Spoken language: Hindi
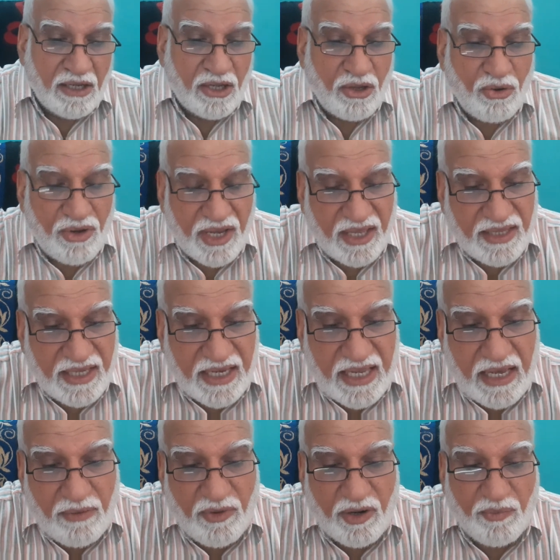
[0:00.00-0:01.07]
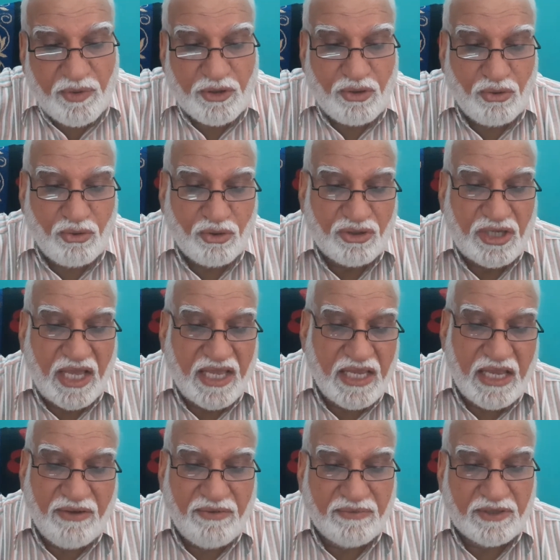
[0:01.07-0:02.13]
क्योंकि यदि ज्ञापन पशु को सही
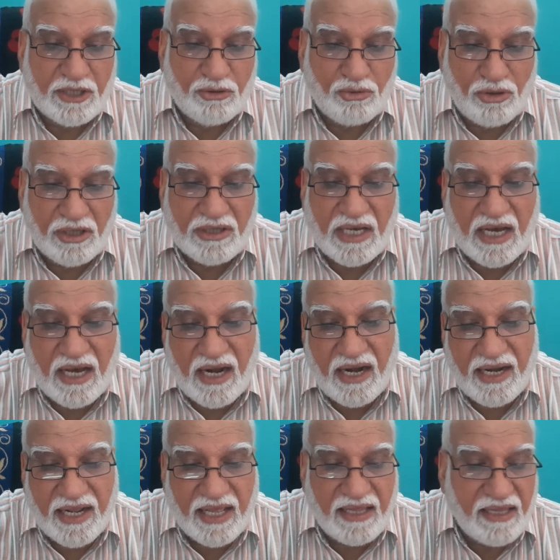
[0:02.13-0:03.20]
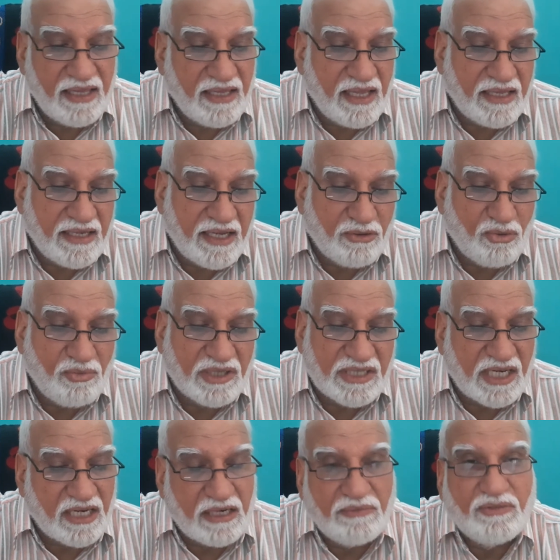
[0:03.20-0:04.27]
एवं संतुलित आहार नियम दिया जाए तो
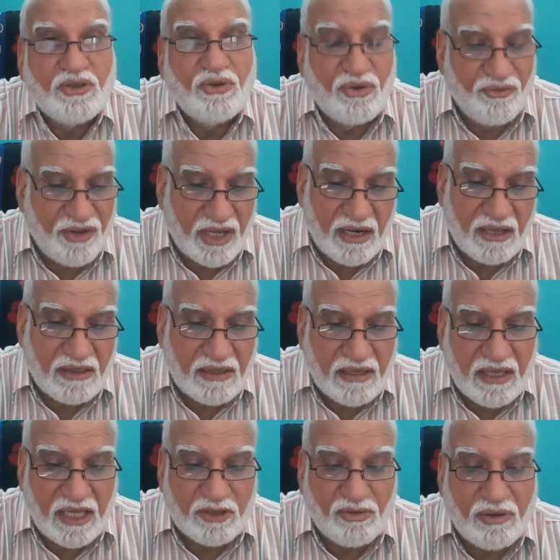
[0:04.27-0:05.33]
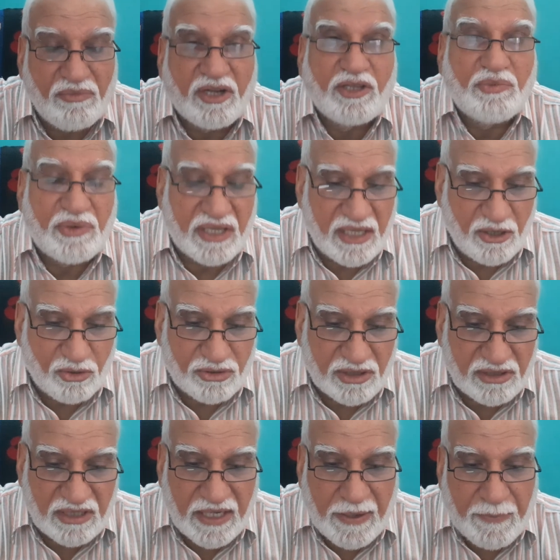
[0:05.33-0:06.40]
बच्चा कमजोर विकृत अथवा मृत पैदा हो
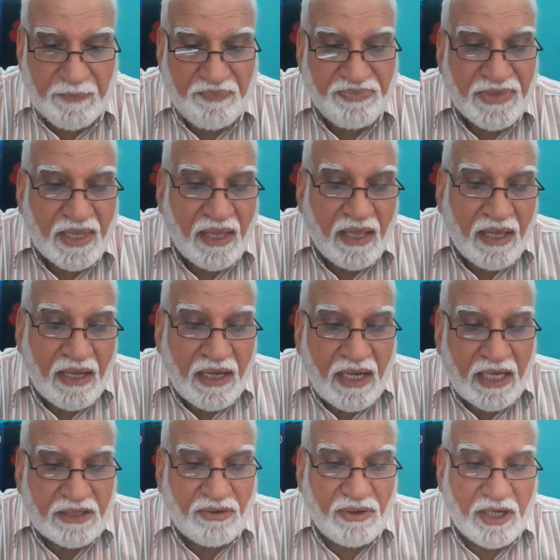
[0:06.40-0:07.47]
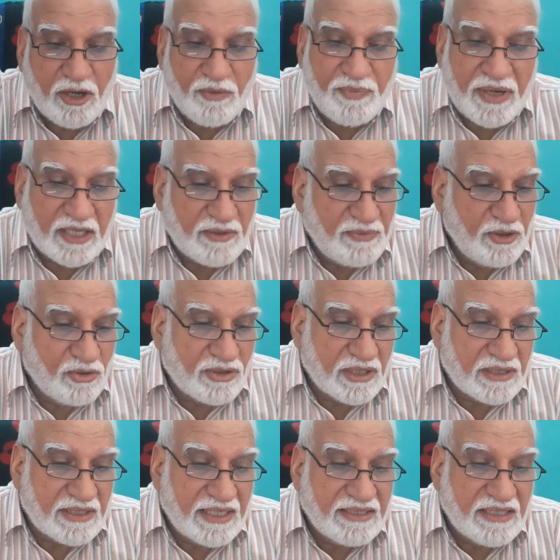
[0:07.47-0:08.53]
सकता है अथवा गर्भपात भी हो
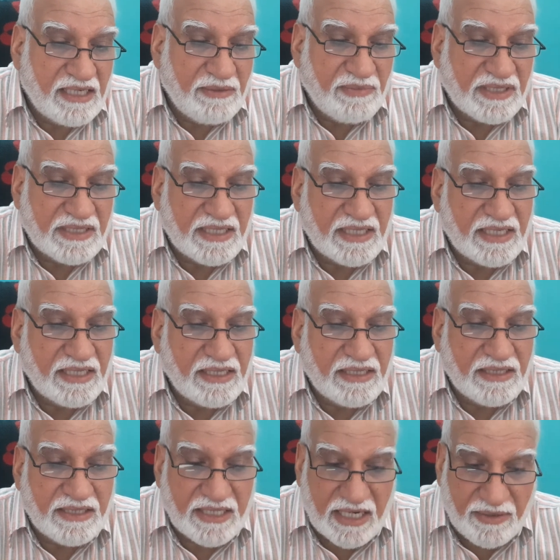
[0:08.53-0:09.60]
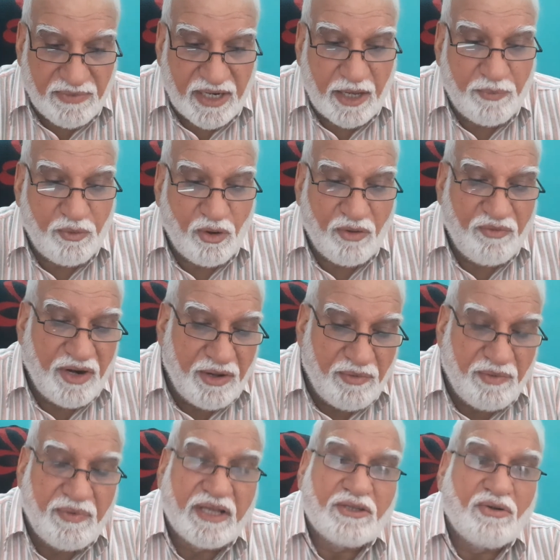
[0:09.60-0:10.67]
सकता है इसलिए बच्चे के जन्म के पूर्व
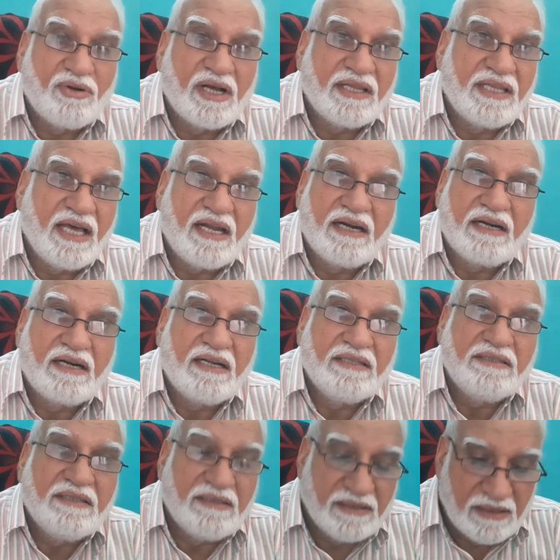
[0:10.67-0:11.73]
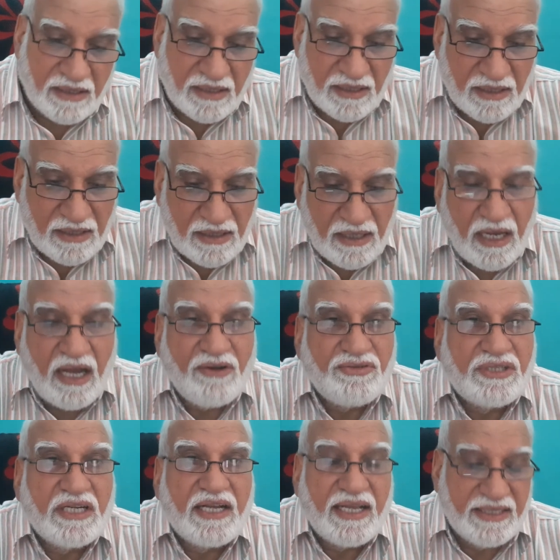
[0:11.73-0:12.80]
निम्न बातों का ध्यान रखना है
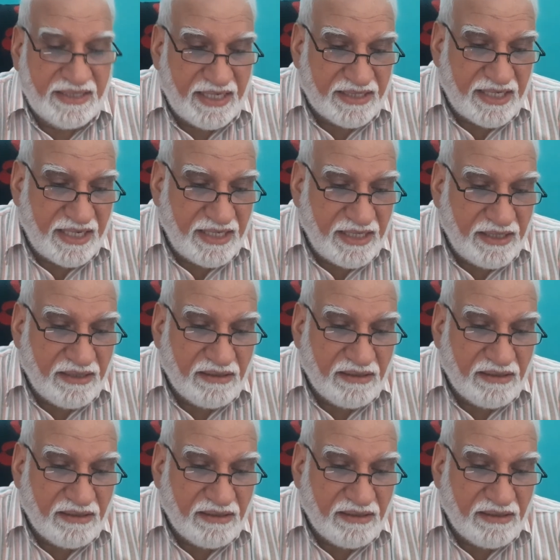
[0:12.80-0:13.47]
आवश्यक है जैसे ही